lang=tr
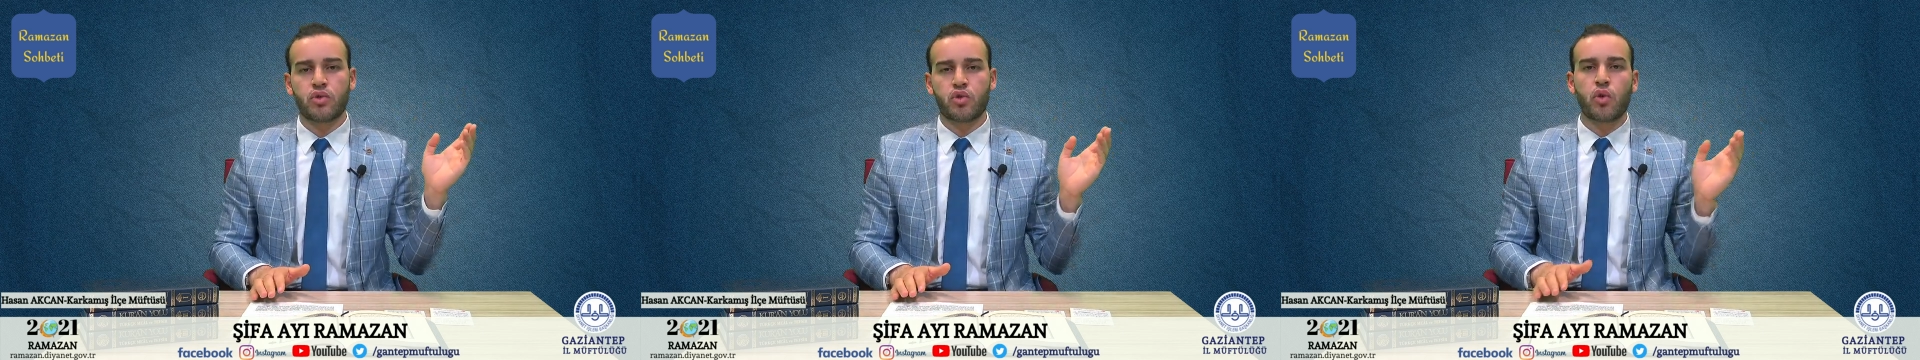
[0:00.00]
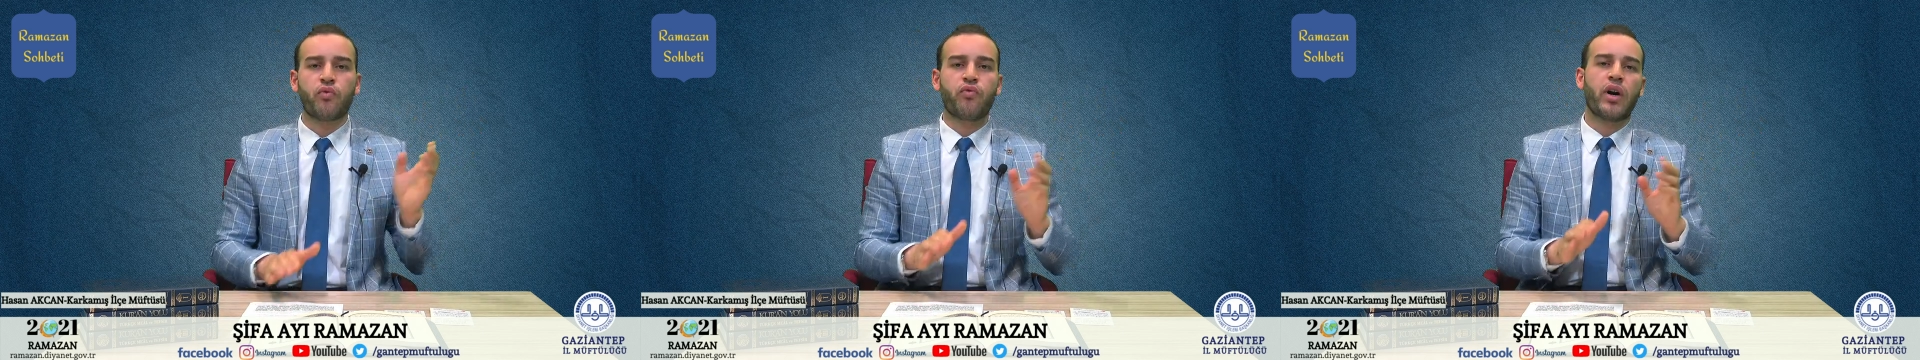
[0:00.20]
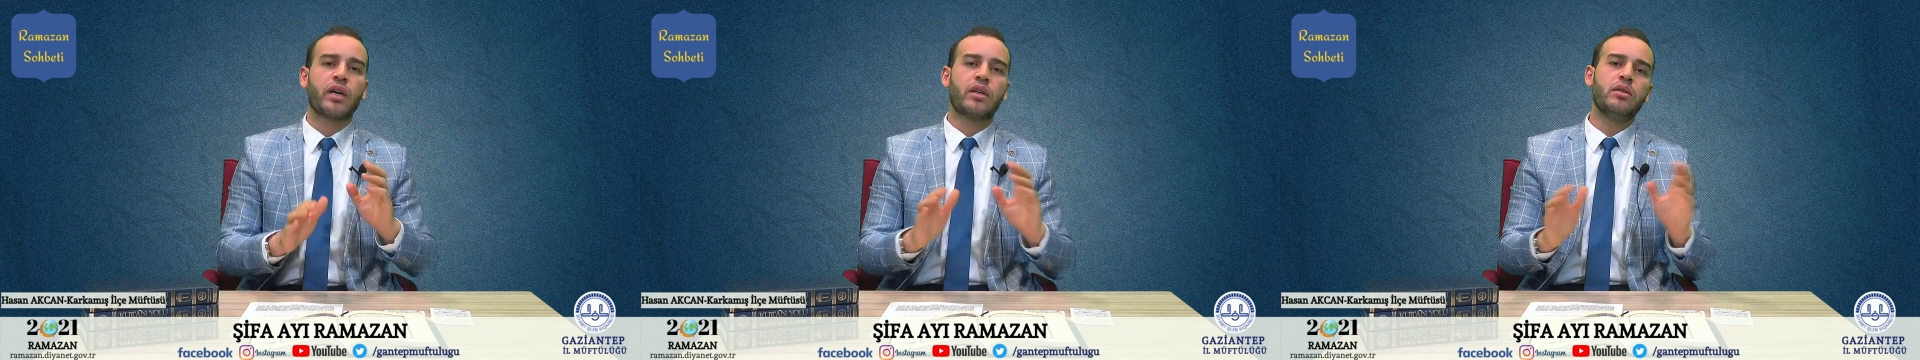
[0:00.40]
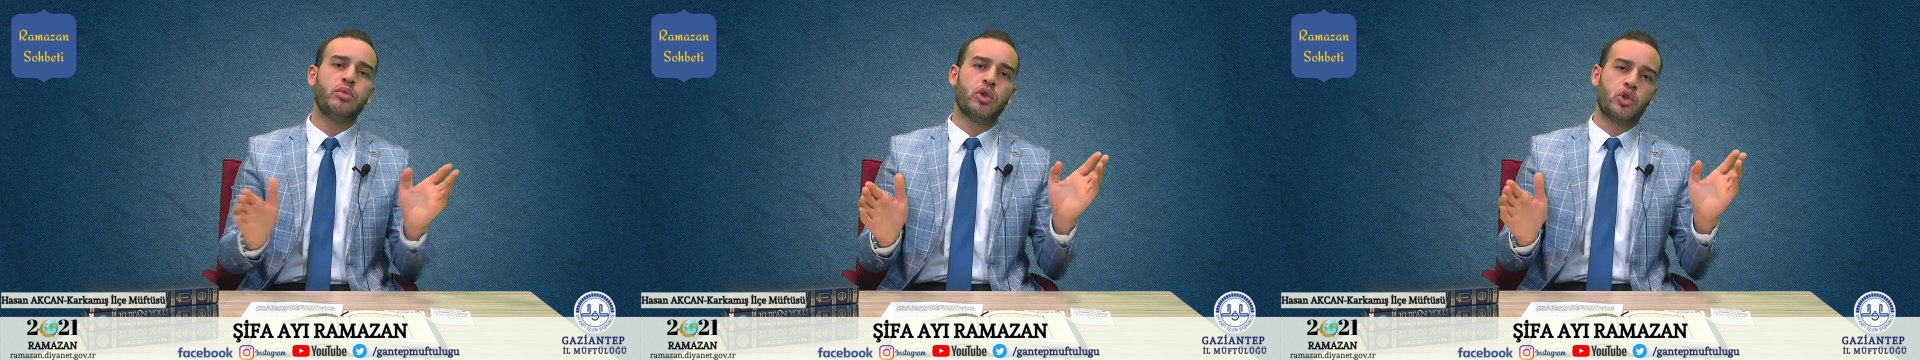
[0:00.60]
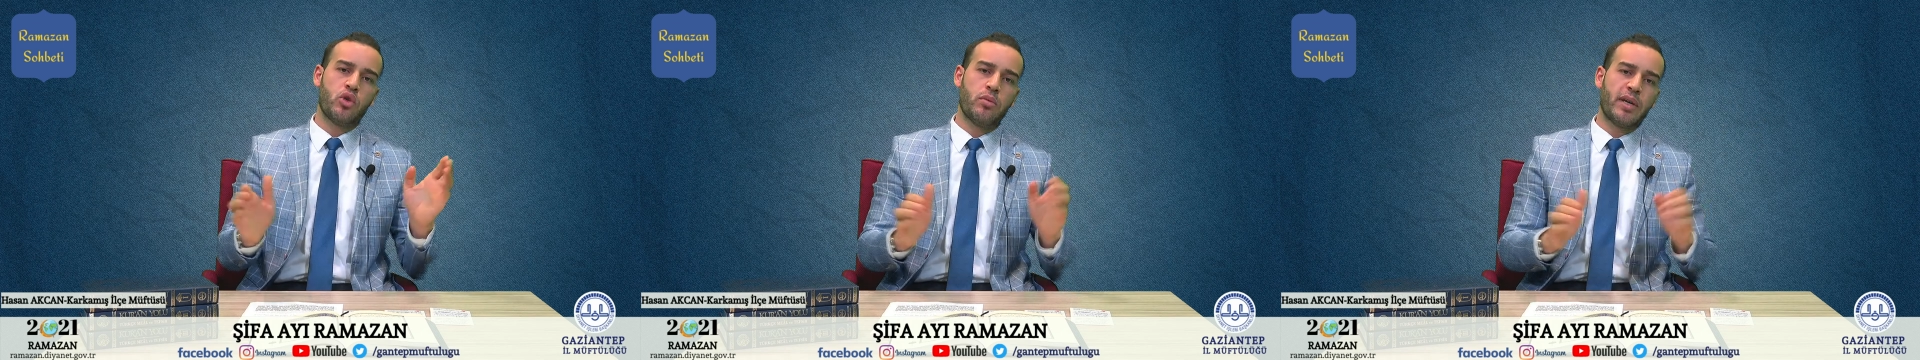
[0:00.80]
Çok farklı bir
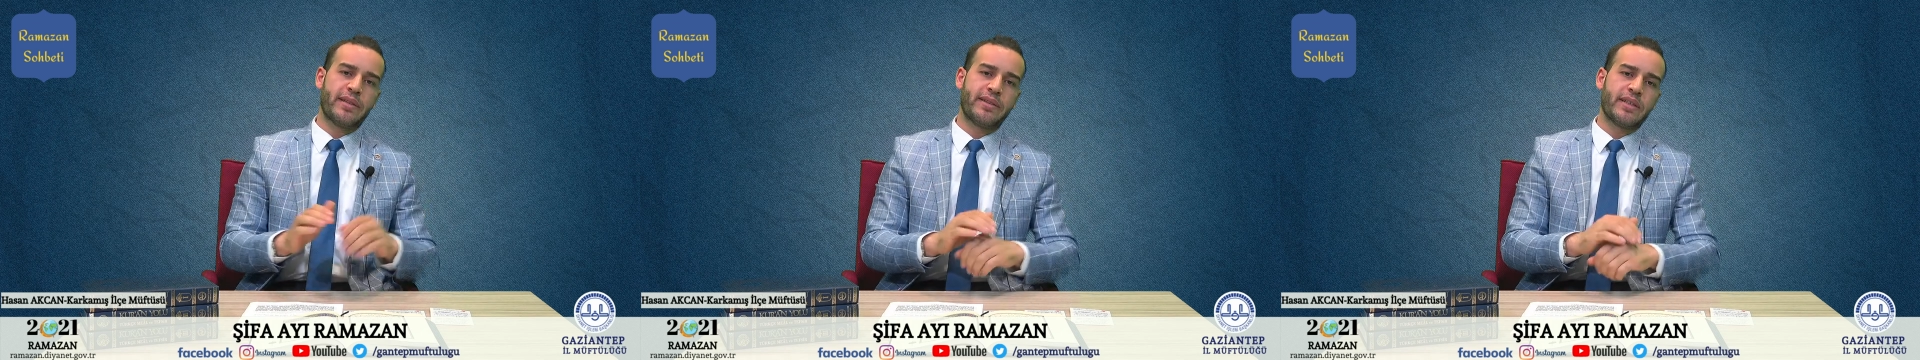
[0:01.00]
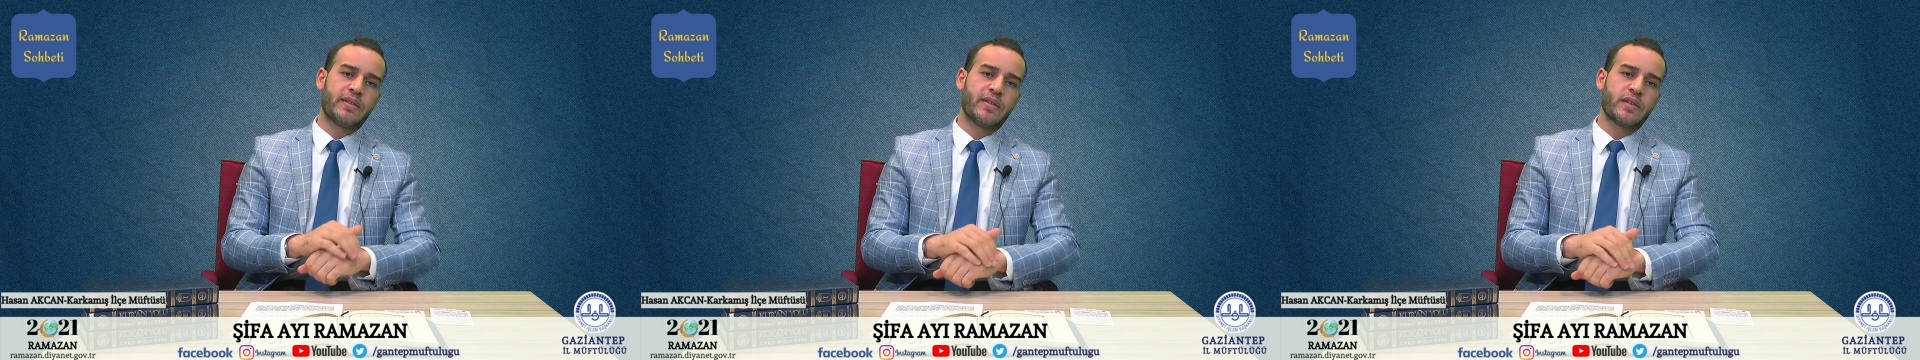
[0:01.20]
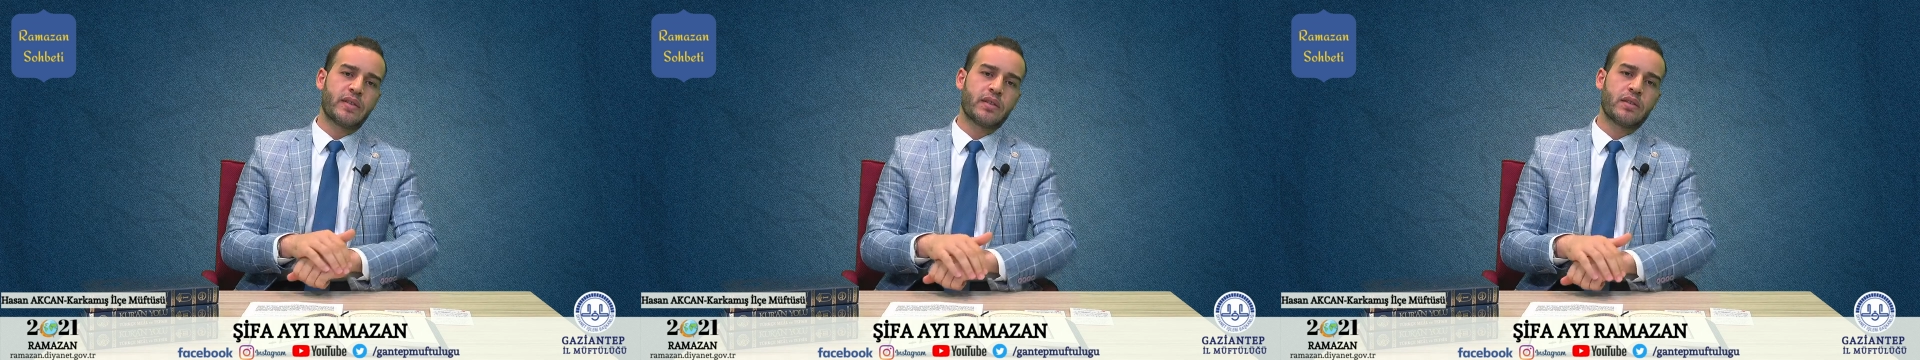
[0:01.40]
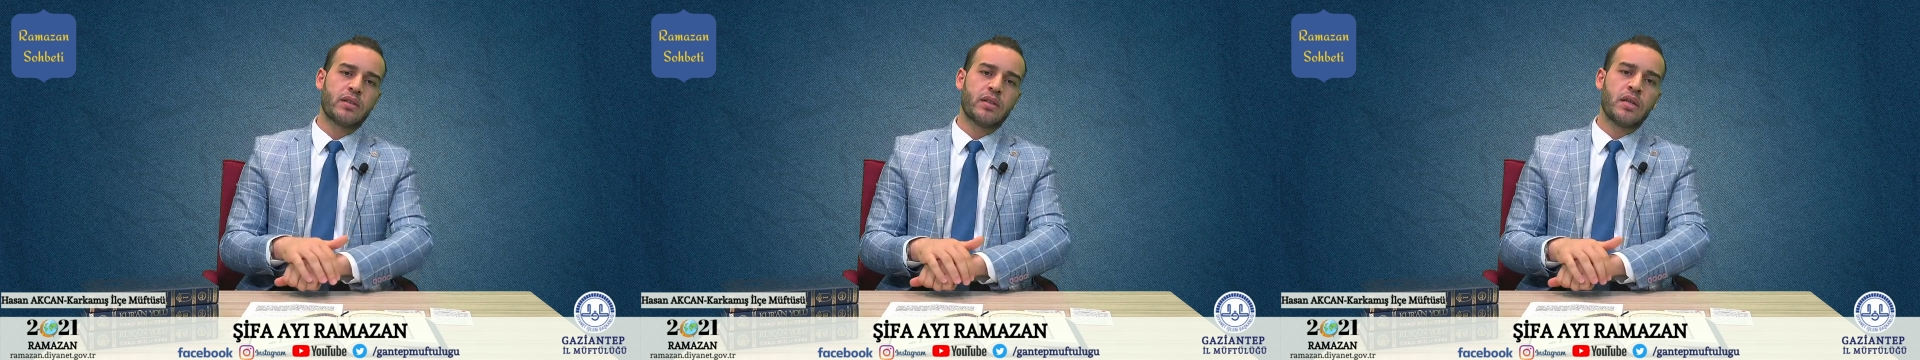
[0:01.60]
cömertliktir.